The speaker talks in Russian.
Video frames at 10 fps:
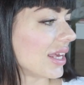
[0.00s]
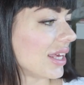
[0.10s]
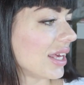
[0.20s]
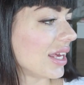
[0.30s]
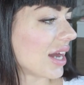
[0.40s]

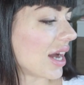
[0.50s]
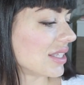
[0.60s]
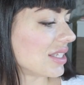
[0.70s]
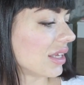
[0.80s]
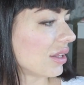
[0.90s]
и
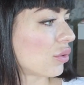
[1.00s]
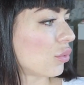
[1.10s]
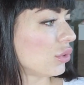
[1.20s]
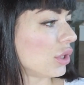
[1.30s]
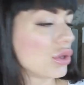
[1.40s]

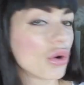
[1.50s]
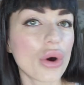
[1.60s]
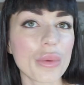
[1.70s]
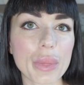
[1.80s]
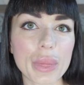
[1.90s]
оттенок у
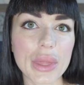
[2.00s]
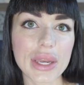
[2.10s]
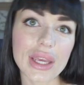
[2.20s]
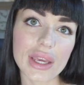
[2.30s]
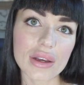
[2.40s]
нее
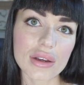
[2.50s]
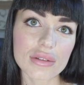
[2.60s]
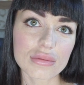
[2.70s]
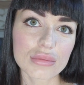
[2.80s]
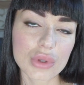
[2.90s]

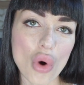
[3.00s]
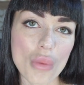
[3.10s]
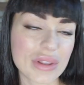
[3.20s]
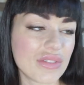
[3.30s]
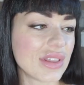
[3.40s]

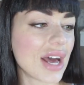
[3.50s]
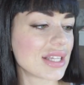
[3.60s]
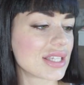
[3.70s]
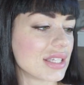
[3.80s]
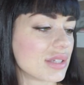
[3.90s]

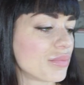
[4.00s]
3,12.